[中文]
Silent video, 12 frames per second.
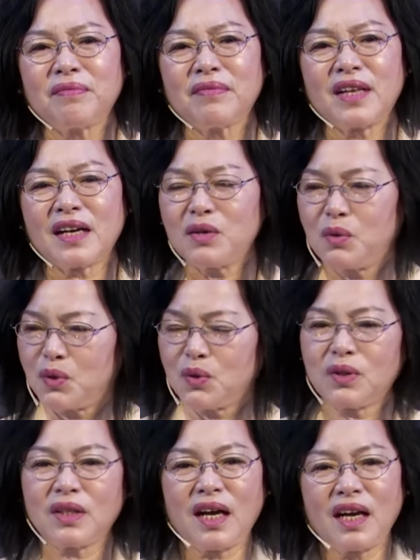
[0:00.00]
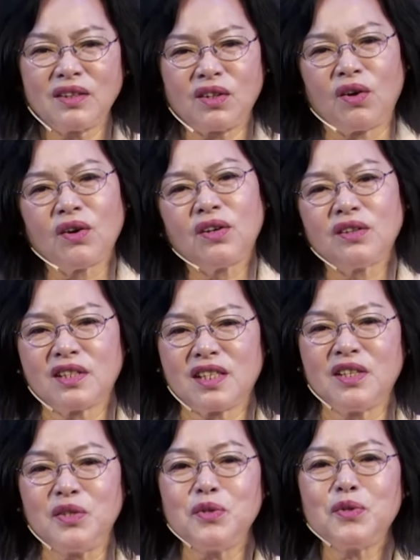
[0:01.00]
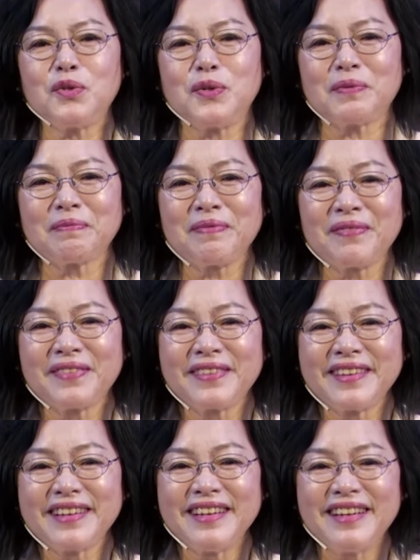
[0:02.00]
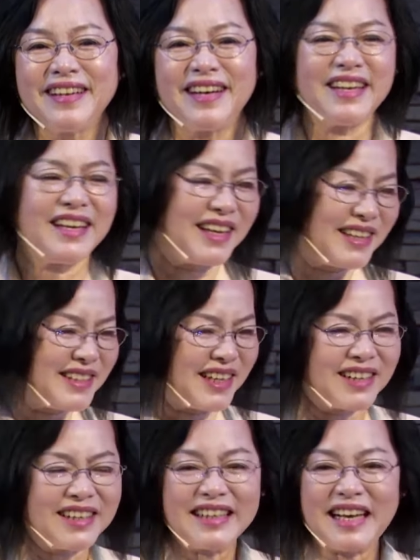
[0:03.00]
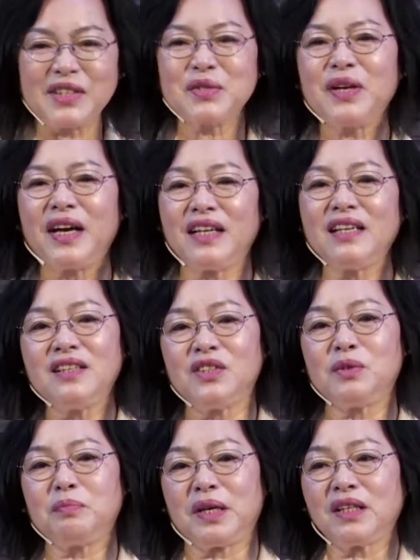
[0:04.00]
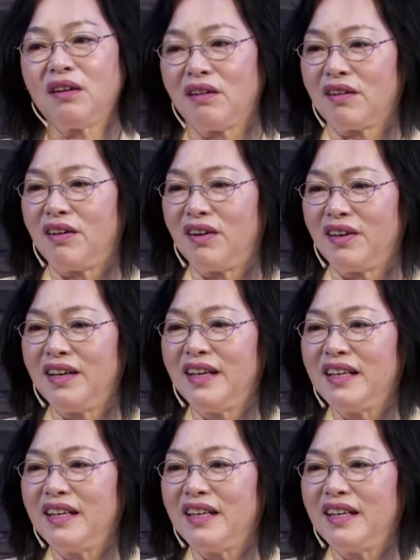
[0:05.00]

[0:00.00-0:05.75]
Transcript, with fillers: 他跟我说他祷告的成。哎呀，讲了一大串，那你就别祷告了。